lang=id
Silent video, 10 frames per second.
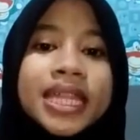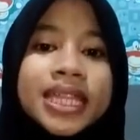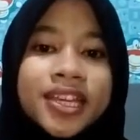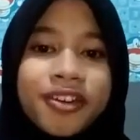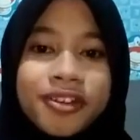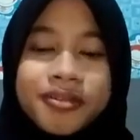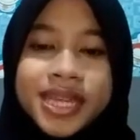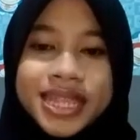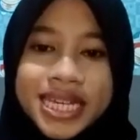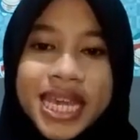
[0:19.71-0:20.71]

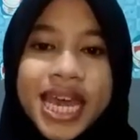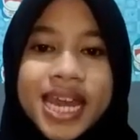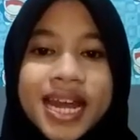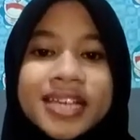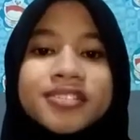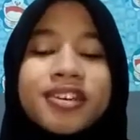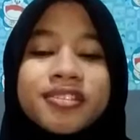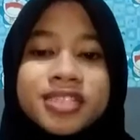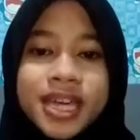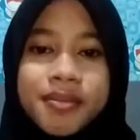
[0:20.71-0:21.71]
Trigonometri adalah suatu
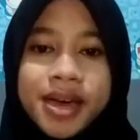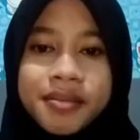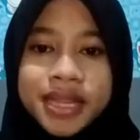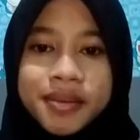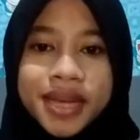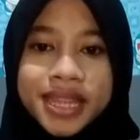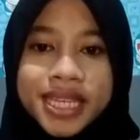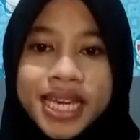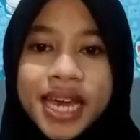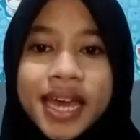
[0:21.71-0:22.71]
cabang
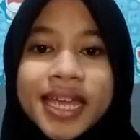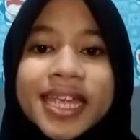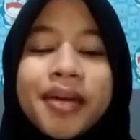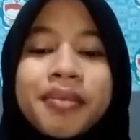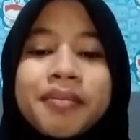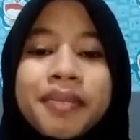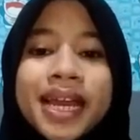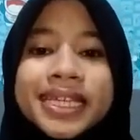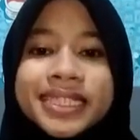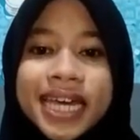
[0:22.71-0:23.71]
matematika yang
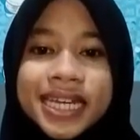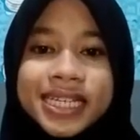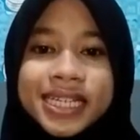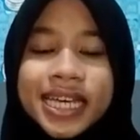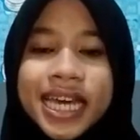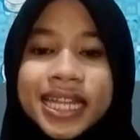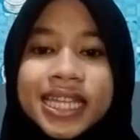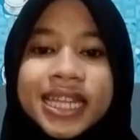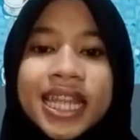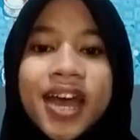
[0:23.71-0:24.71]
mempelajari
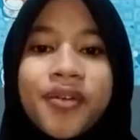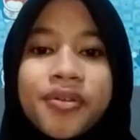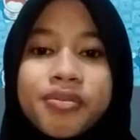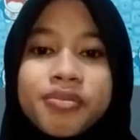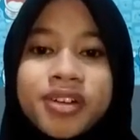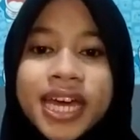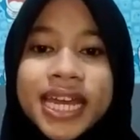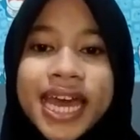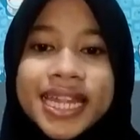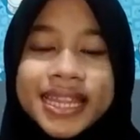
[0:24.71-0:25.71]
tentang hubungan
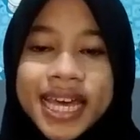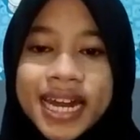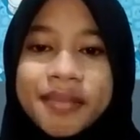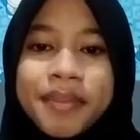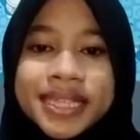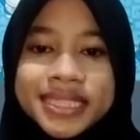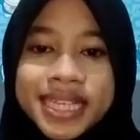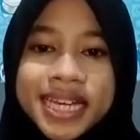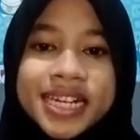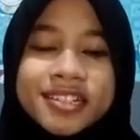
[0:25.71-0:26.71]
antara
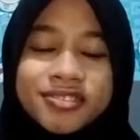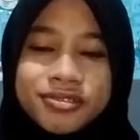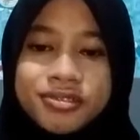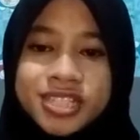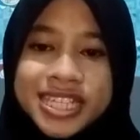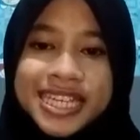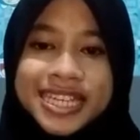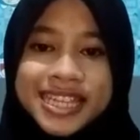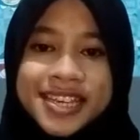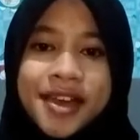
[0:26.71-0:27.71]
panjang dan sudut
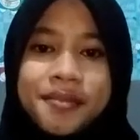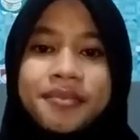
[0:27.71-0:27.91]
segitiga.